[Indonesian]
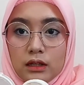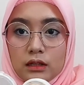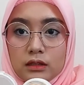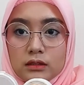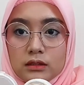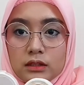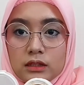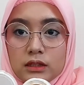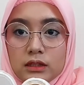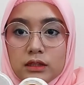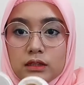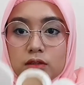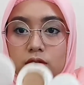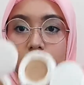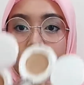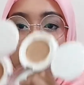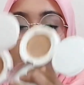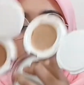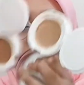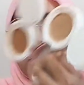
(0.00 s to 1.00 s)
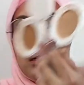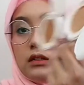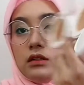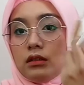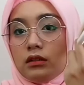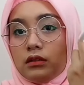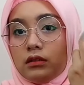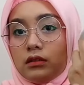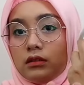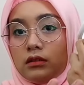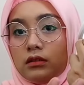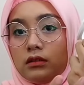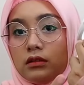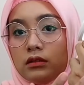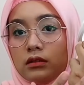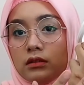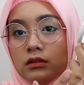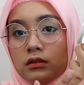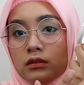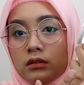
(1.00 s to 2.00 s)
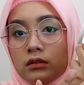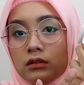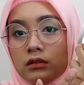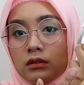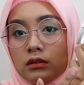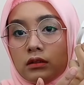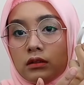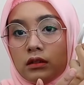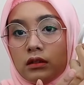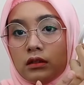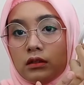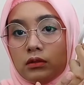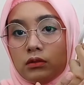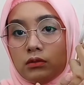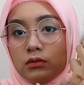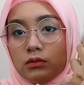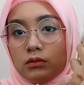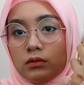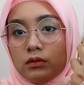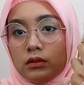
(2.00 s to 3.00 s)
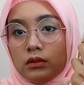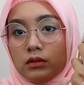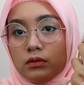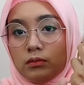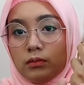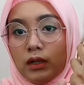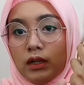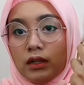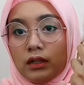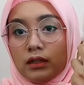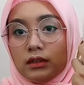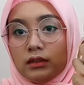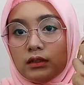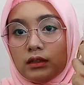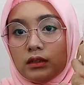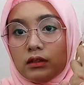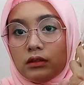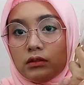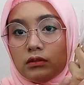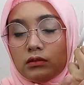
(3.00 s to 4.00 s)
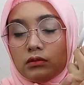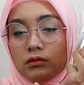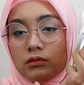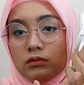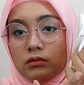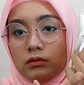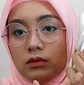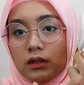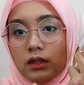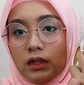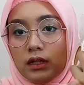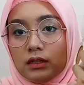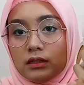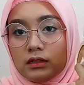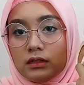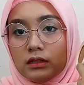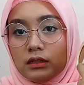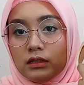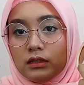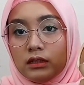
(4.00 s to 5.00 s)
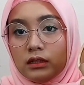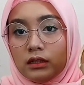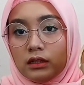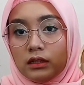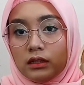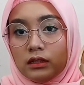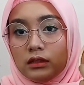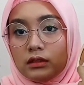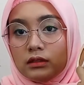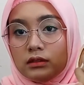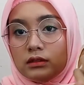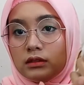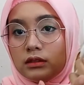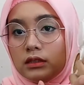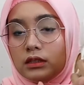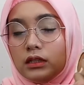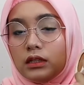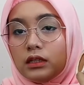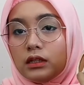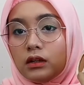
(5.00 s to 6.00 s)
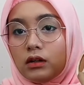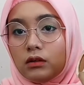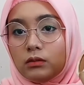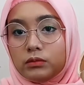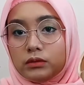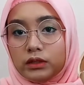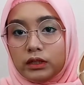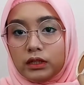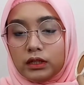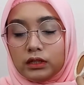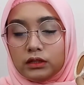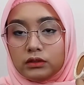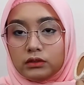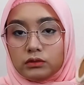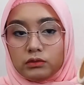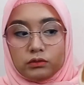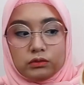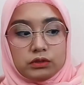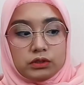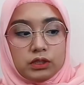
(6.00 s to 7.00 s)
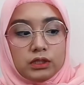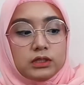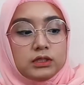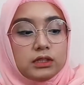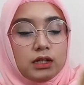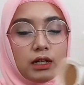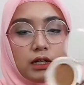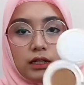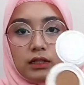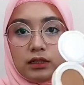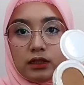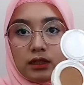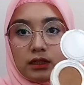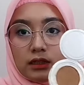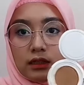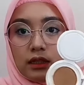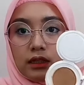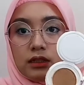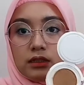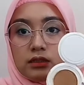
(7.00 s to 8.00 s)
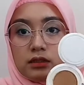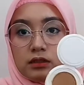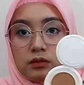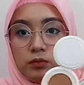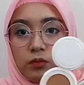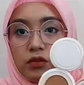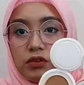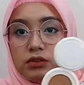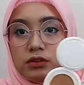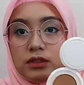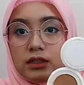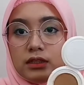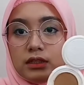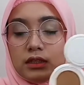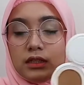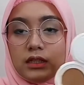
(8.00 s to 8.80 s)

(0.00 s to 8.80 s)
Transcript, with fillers: aslinya tuh nggak gitu gitu banget gitu warna asli jadi kalau misalnya lihat cushion jangan lihat dari si sponsnya.